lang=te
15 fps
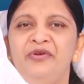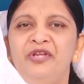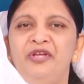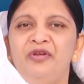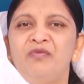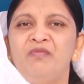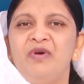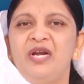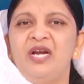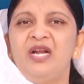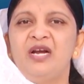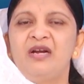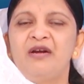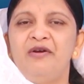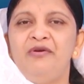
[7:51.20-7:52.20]
నేను
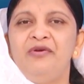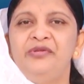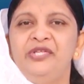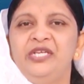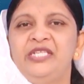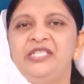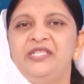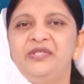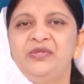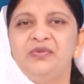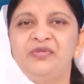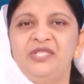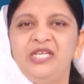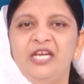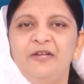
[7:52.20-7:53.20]
మరలా కళ్ళు తెరిచి
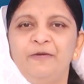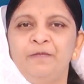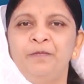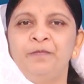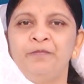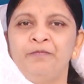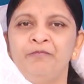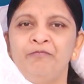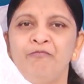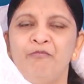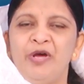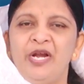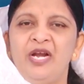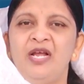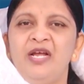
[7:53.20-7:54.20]
చూశాను
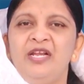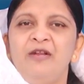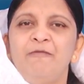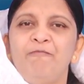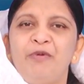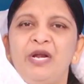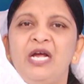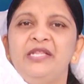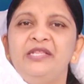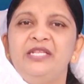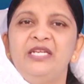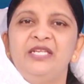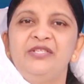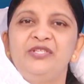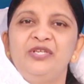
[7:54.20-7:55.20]
మరలా నేను
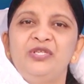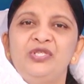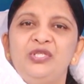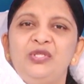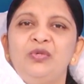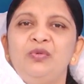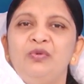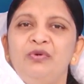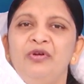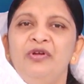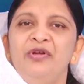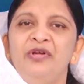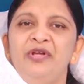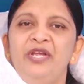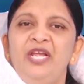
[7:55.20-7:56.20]
ప్రార్థన చేస్తూ
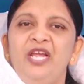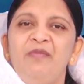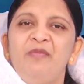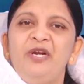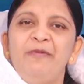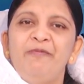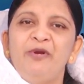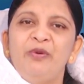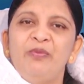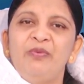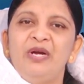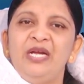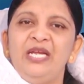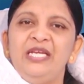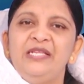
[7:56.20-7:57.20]
ఏమిటి
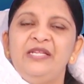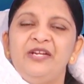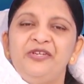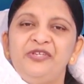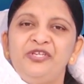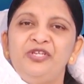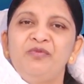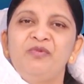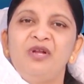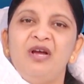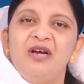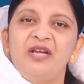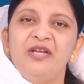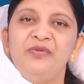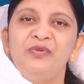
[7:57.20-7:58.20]
ప్రభా ఈ దర్శనం
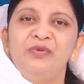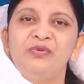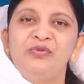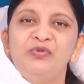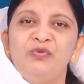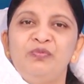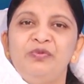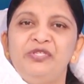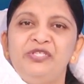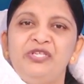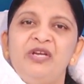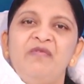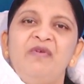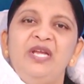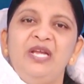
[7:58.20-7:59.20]
నాకెందుకు
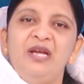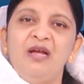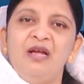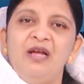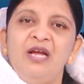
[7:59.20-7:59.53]
చూపించావయ్యా